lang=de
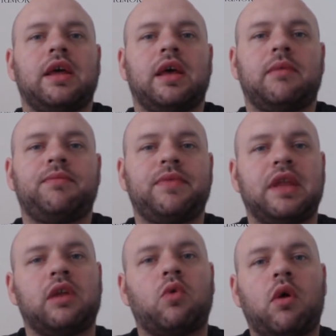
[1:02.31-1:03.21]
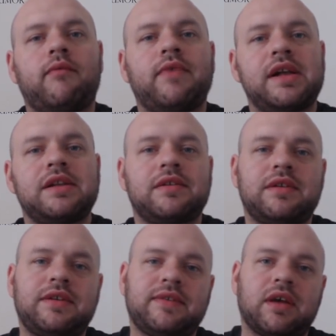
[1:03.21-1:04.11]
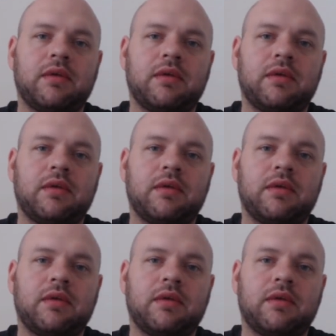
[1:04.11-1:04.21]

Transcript: ähm, der Normwelt, dieser